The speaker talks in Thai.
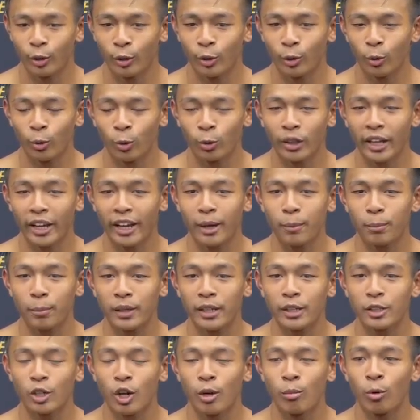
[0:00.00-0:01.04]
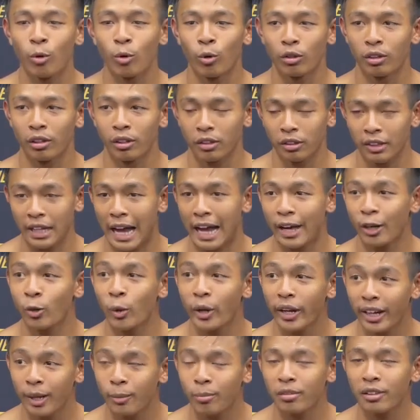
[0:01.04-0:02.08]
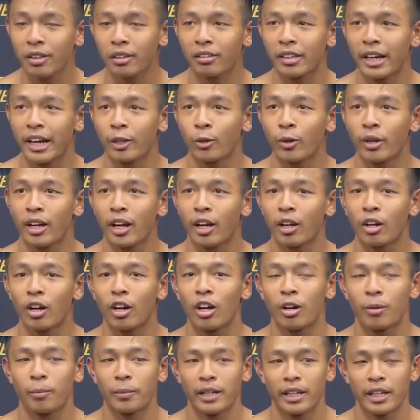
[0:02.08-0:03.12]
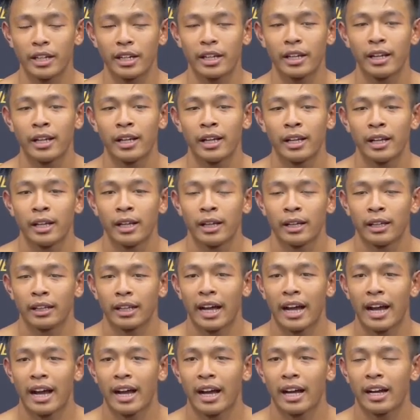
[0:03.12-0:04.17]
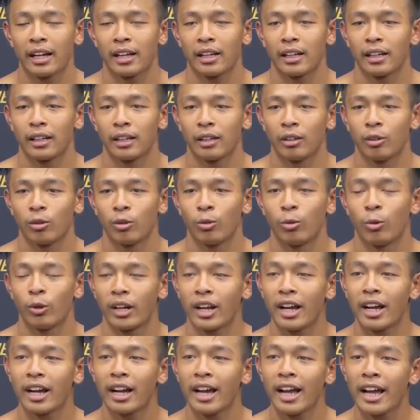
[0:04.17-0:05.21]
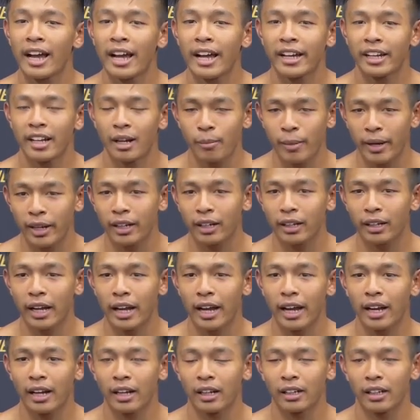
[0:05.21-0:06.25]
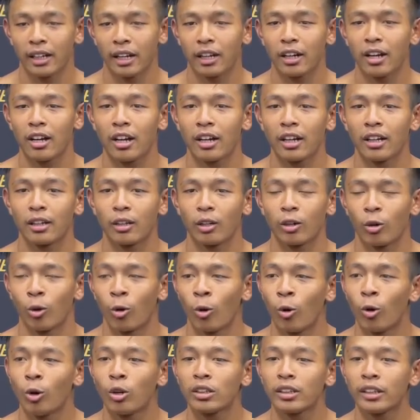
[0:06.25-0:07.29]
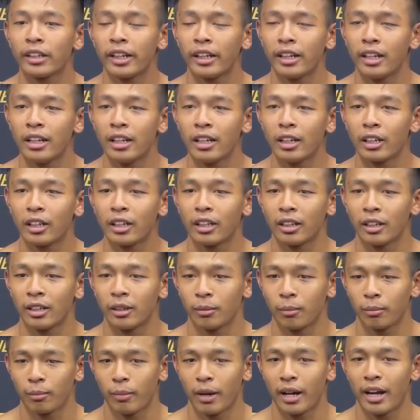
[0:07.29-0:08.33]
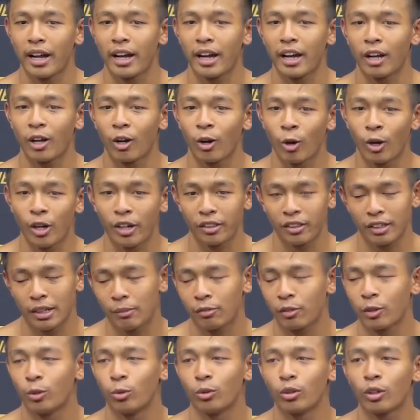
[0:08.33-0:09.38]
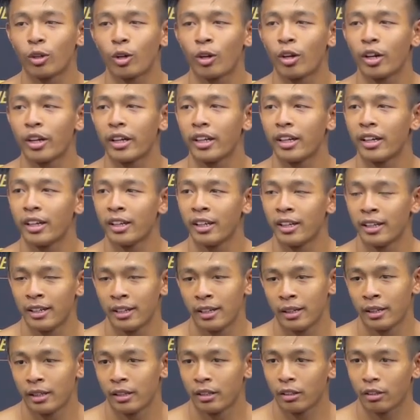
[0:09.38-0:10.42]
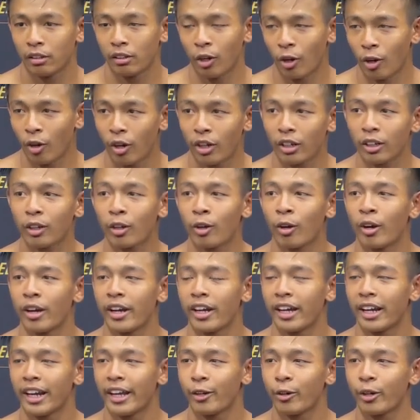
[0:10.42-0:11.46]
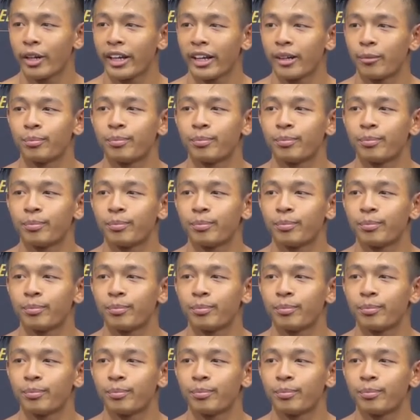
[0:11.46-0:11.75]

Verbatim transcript: ดูเทปพี่จอมโหดศึกษาด้วยครับ ศึกษาด้วยแล้วก็มีทางหัวหน้าค่ายนะเบนทางแล้วก็โค้ชเทรนเนอร์มาคอยสนับสนุนคอยสอนคอยอะไรด้วยครับ